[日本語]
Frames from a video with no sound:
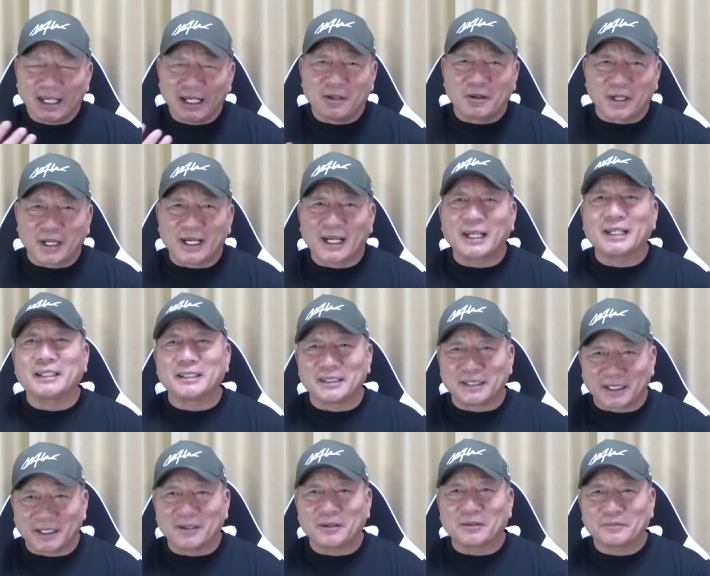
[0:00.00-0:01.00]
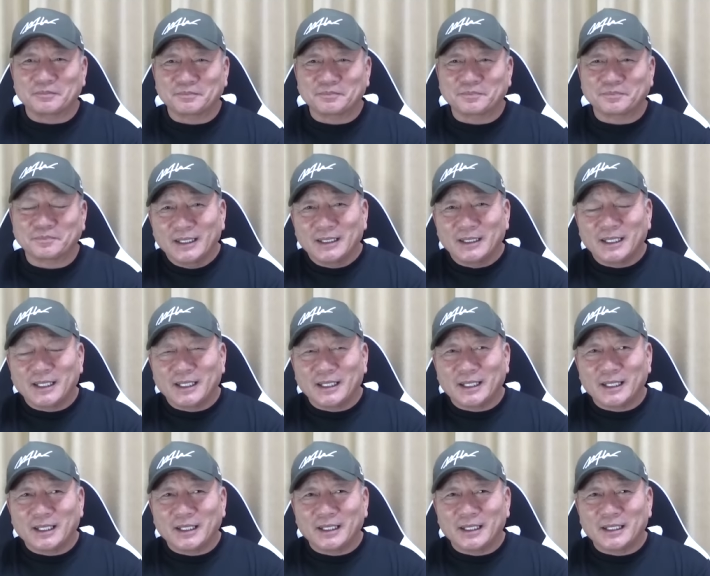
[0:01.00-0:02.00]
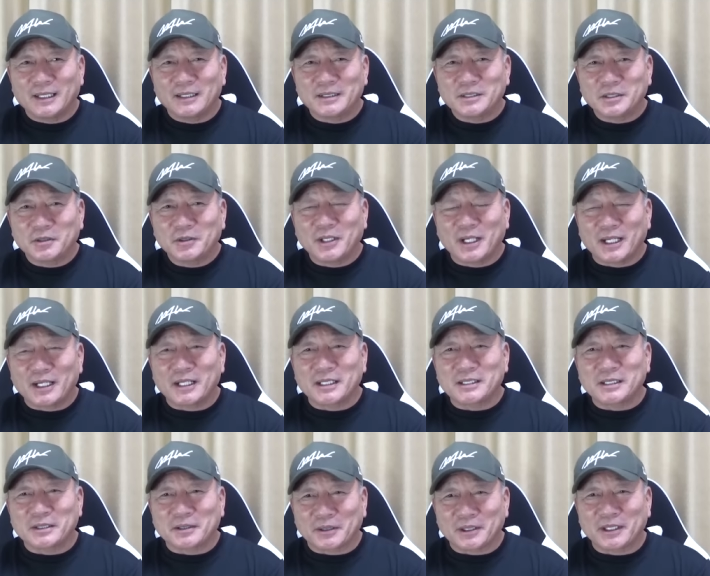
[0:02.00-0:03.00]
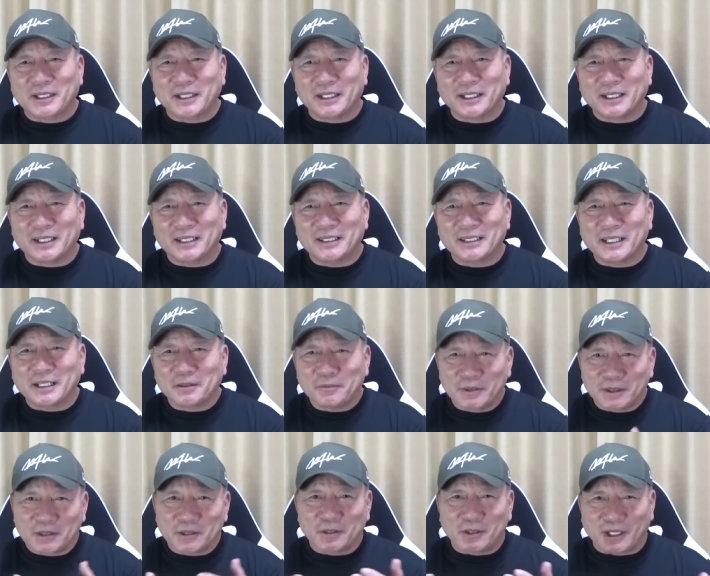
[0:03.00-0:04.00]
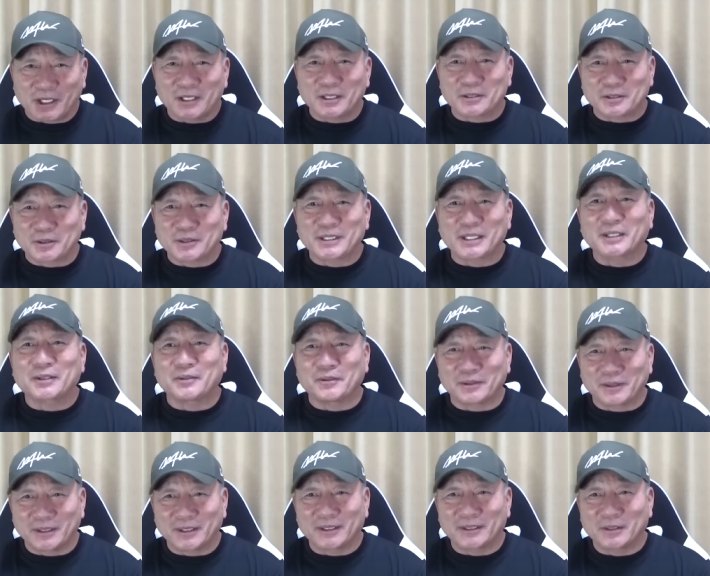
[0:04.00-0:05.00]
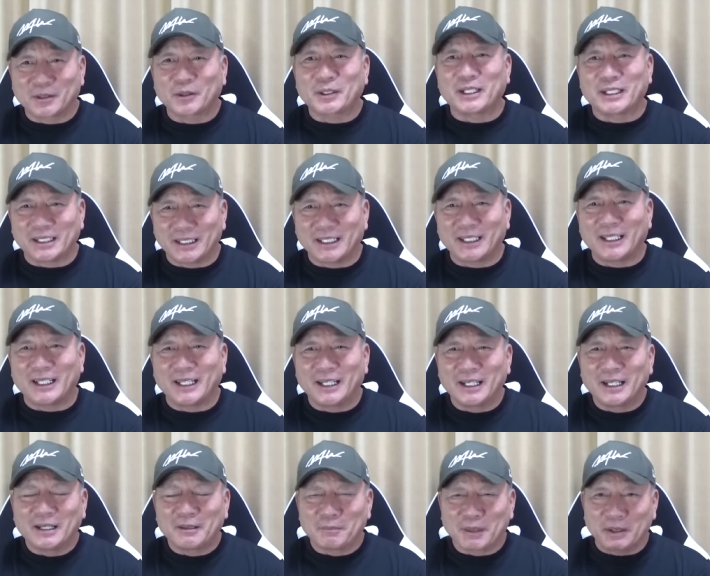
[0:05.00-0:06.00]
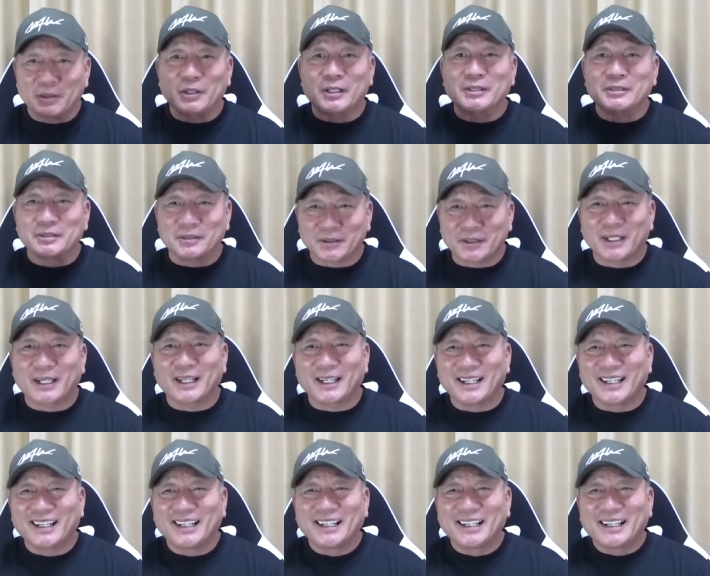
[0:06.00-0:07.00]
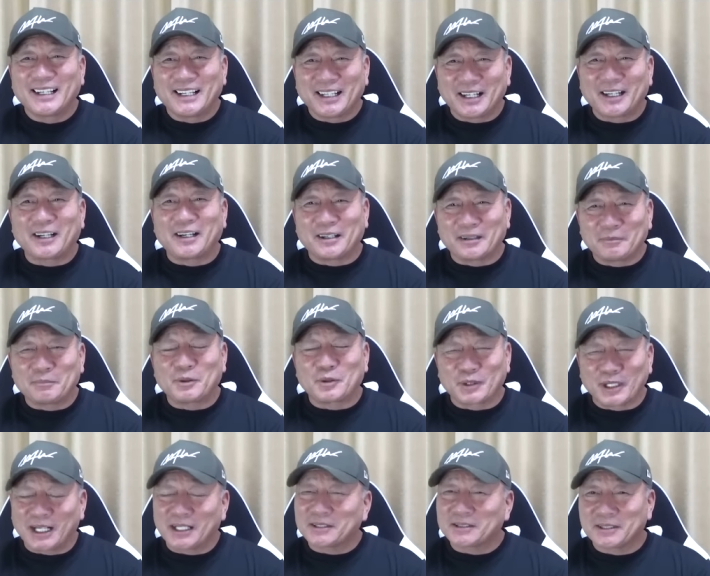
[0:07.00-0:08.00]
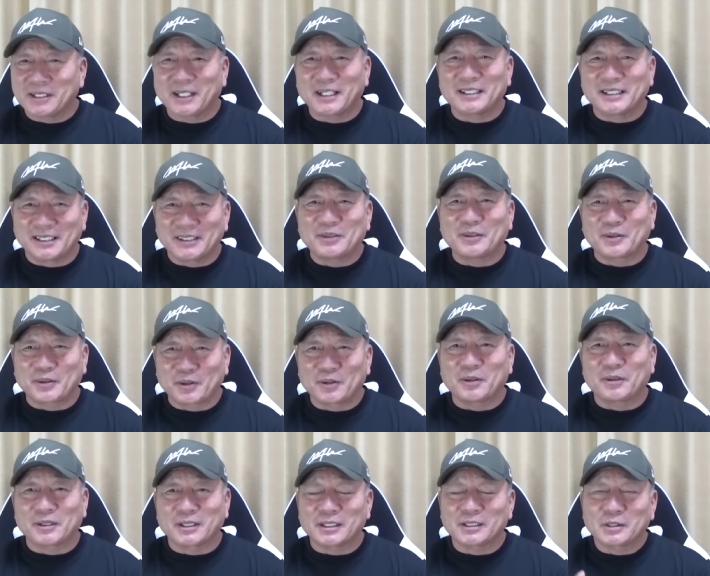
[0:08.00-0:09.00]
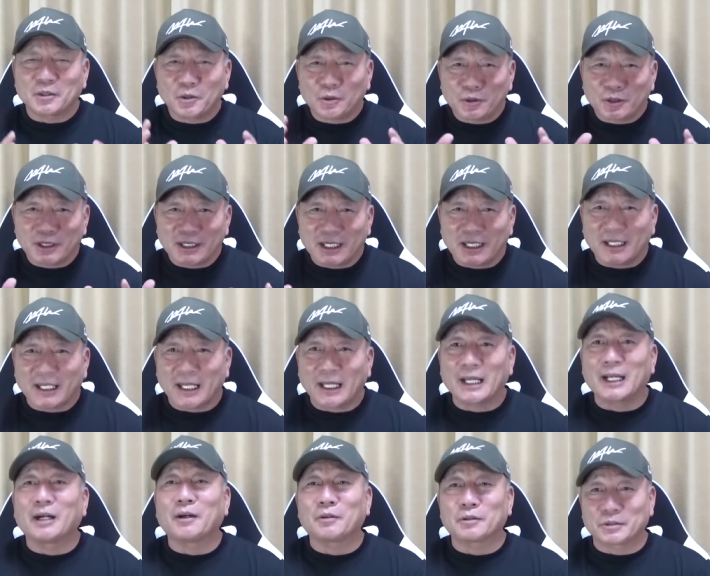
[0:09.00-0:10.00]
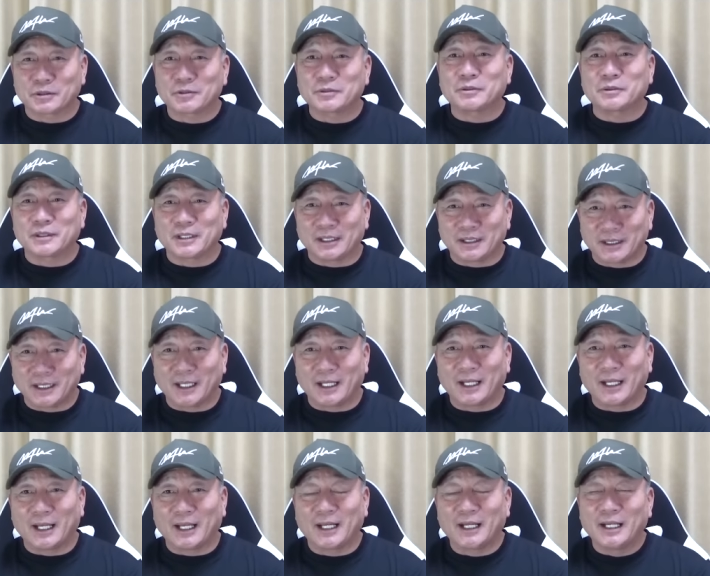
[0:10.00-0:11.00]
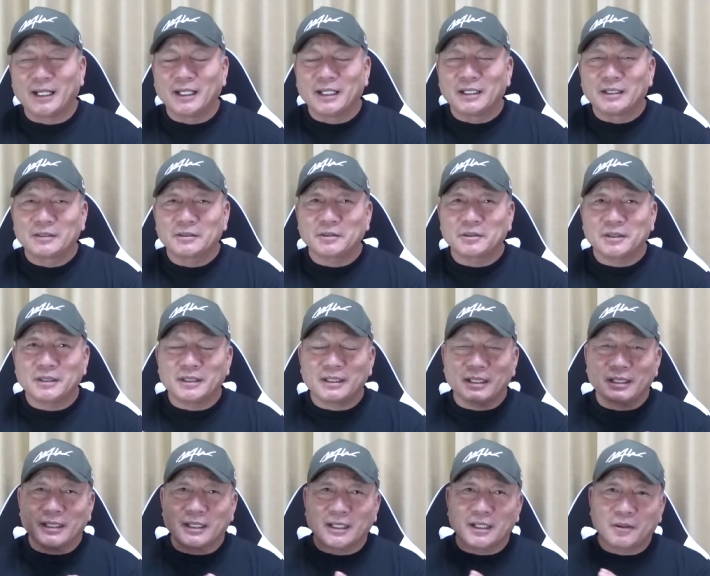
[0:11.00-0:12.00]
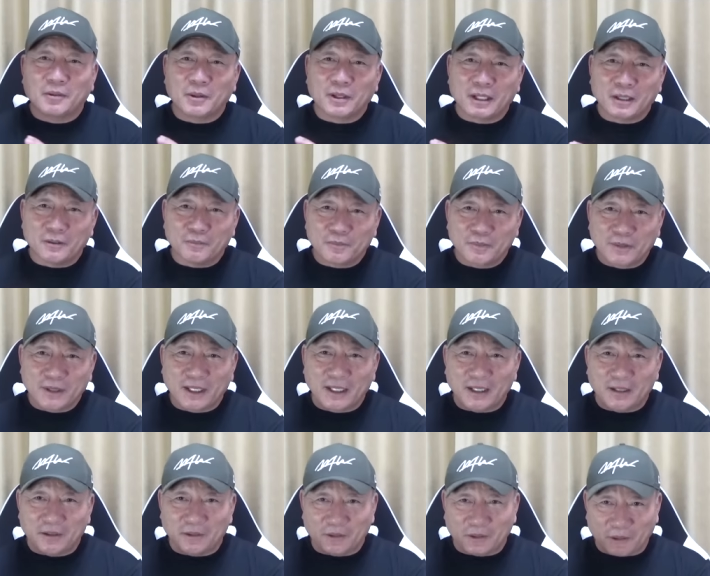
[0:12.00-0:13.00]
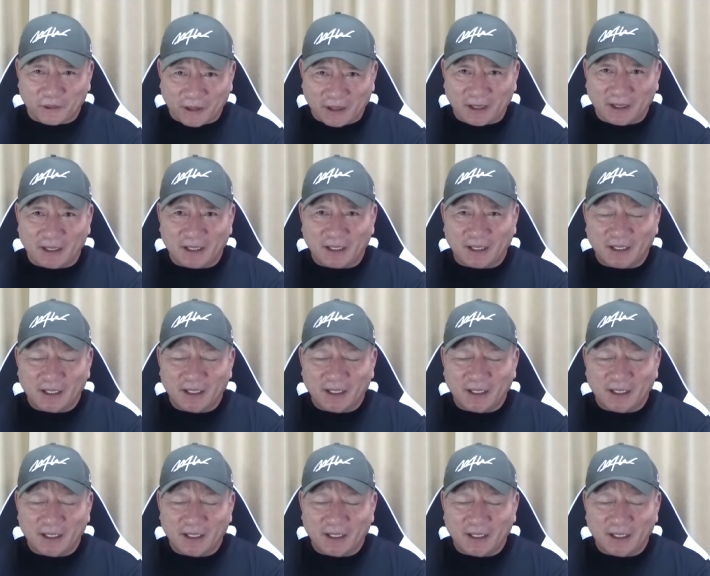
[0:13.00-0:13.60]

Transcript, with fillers: 顔がないんだよ、うん、でちょっと話した時にダルビッシュの話をした時に、パドレスのね、ああもうナイスガイでどうのこうのその時だけ笑顔を作ってて、それでなんか他のプレーの時、